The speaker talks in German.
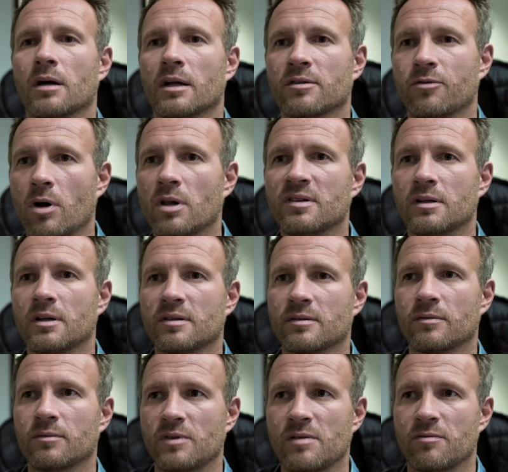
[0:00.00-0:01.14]
Also wollen Sie
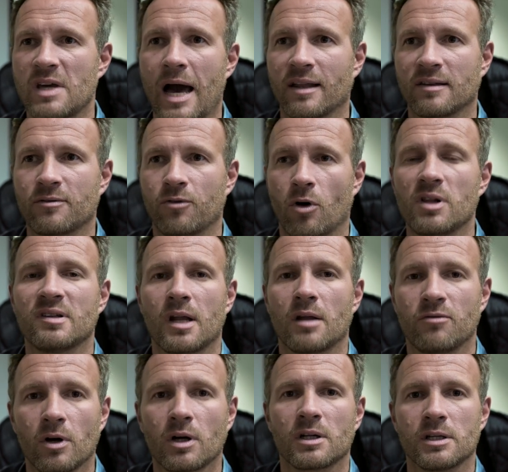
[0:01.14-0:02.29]
das, wie, wie ernst wollen Sie
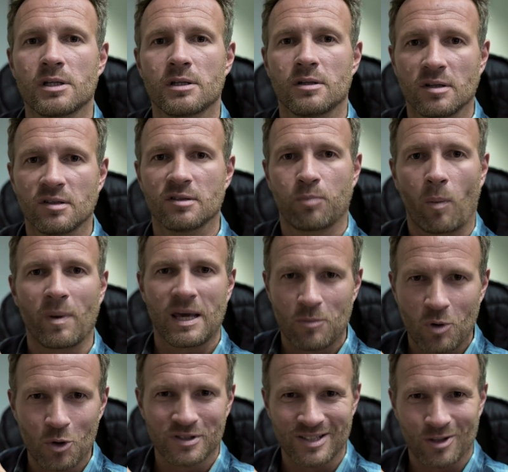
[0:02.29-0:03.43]
denn wirklich dieses Problem
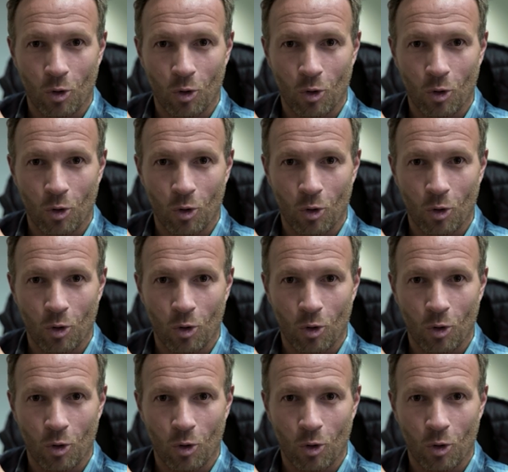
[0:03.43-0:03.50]
lösen,